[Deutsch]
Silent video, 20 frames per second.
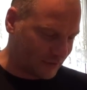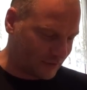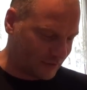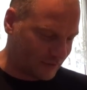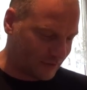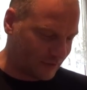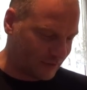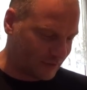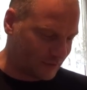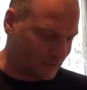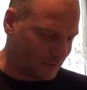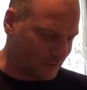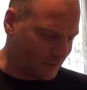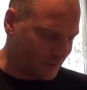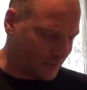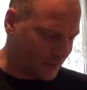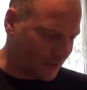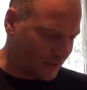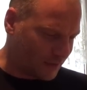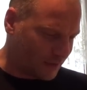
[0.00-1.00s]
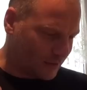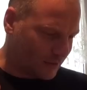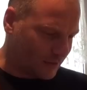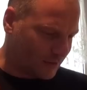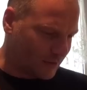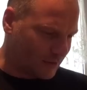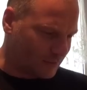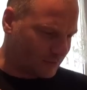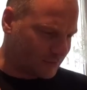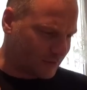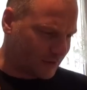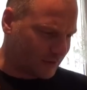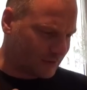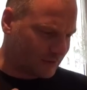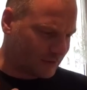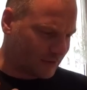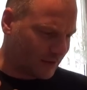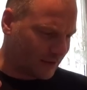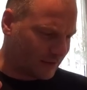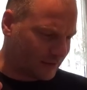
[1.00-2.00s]
Es, ist, ähm,
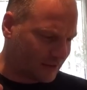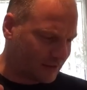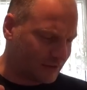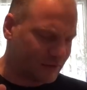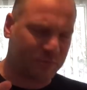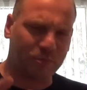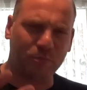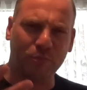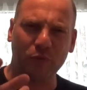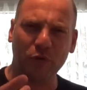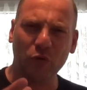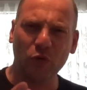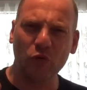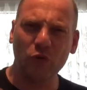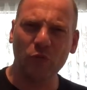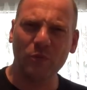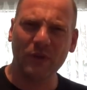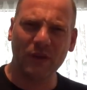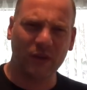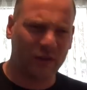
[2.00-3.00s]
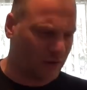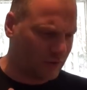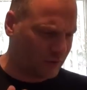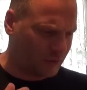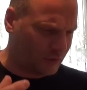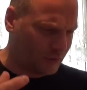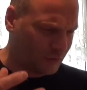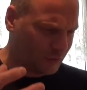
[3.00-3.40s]
es riecht blumig,